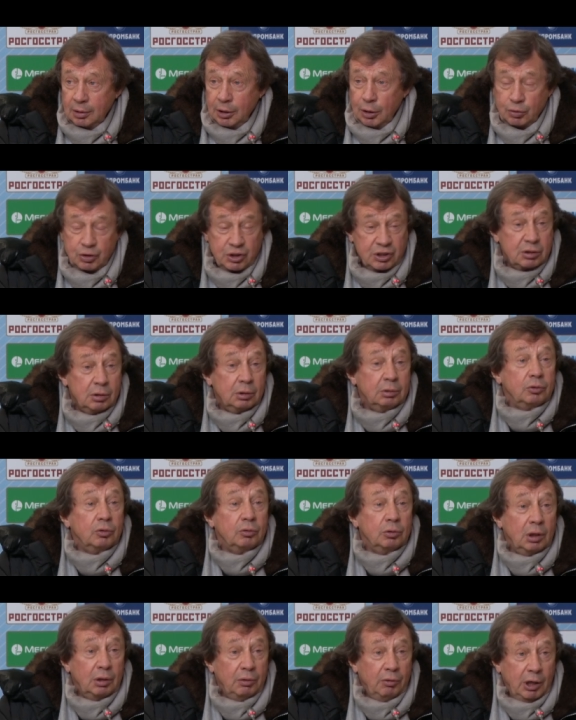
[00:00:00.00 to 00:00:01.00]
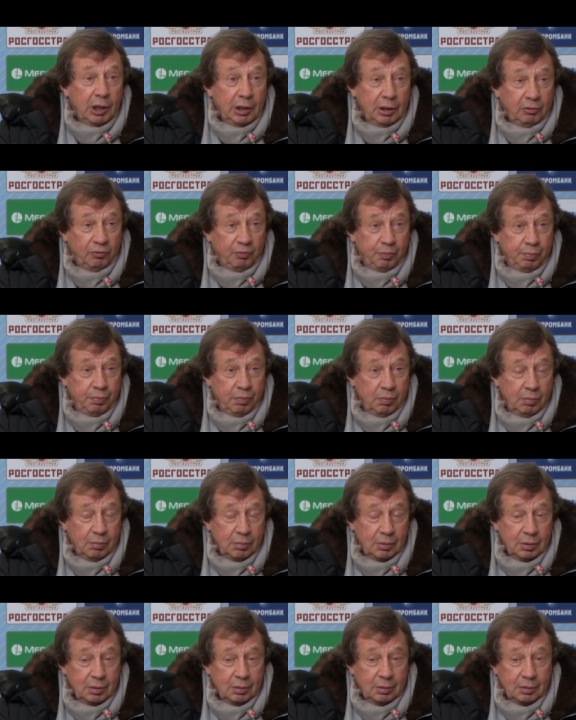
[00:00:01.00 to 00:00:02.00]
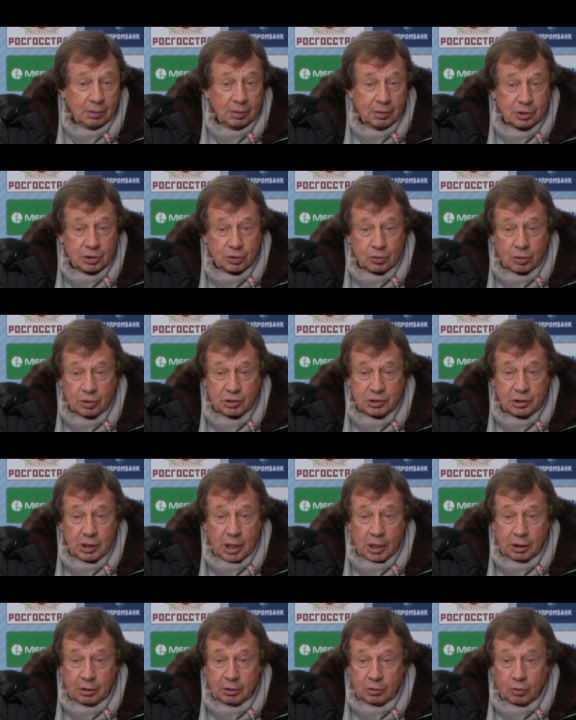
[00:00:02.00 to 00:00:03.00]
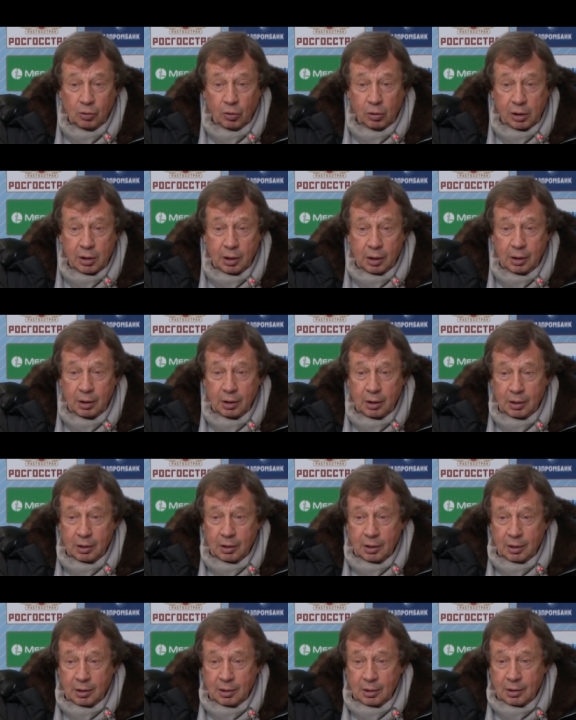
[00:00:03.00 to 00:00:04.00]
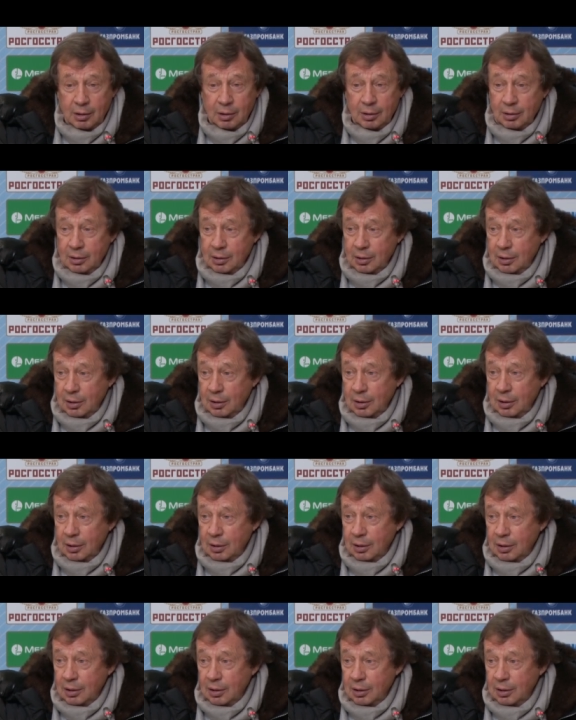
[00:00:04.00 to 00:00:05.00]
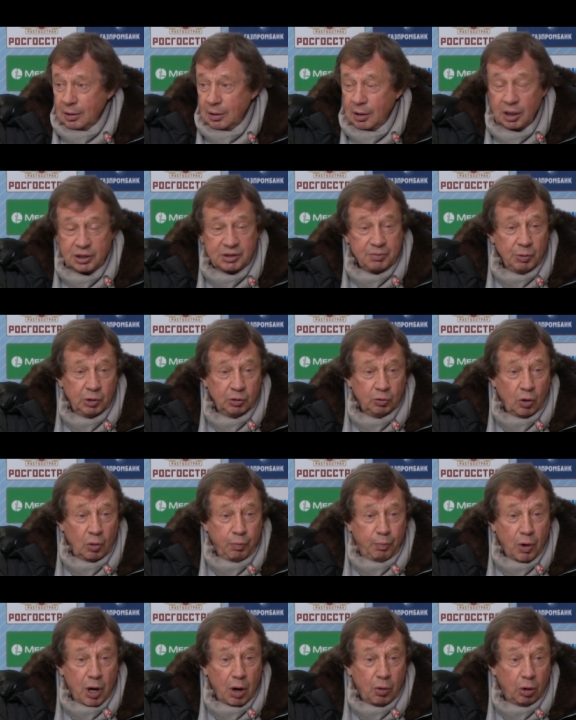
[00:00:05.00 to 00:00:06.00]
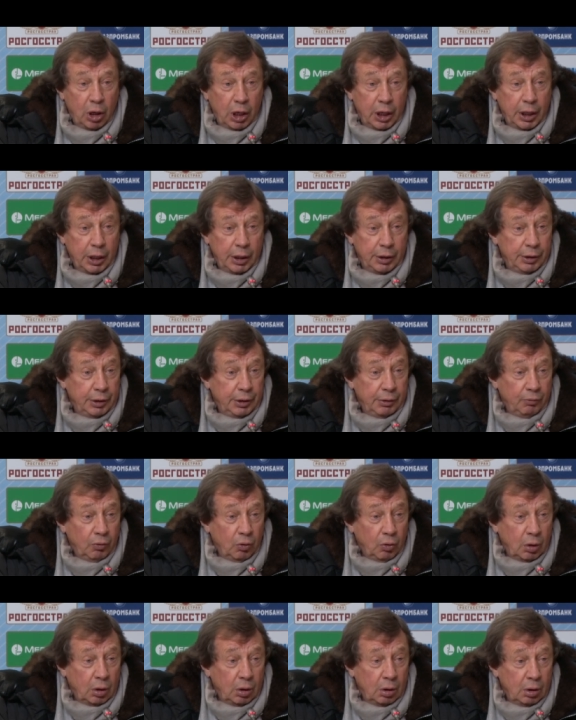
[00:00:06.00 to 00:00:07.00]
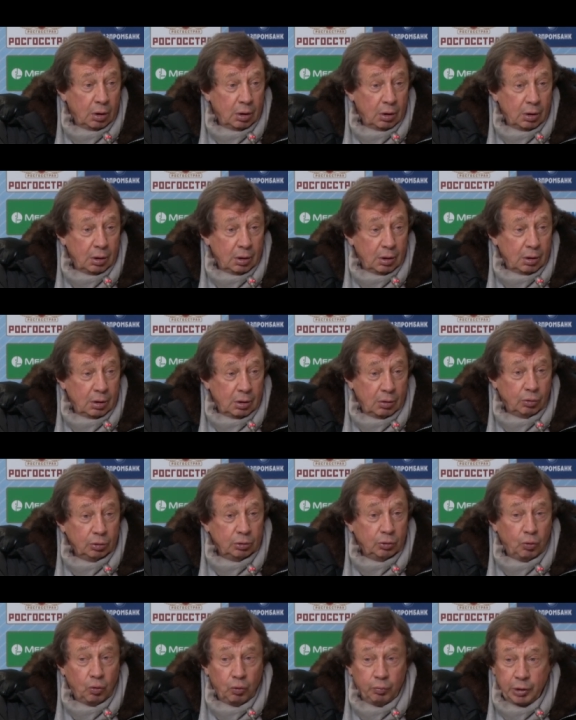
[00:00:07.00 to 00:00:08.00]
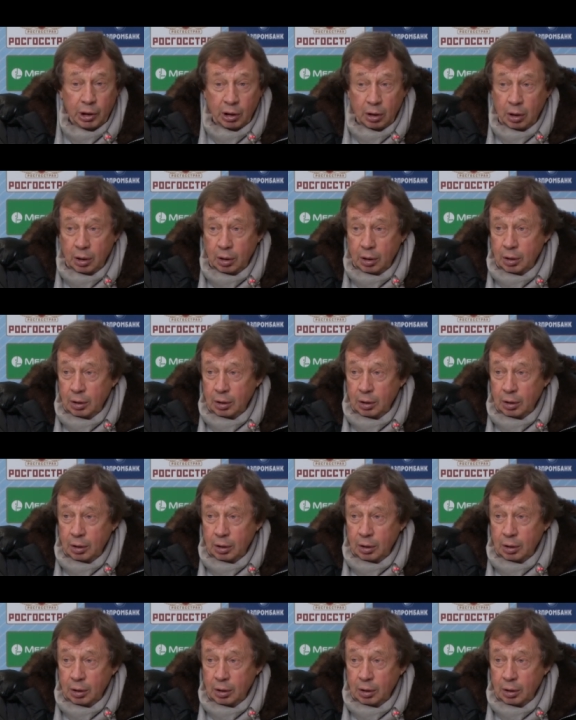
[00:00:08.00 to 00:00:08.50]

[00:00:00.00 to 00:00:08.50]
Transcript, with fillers: я уже тут говорил в что знает только э, осьминог Пауля а его, он умер.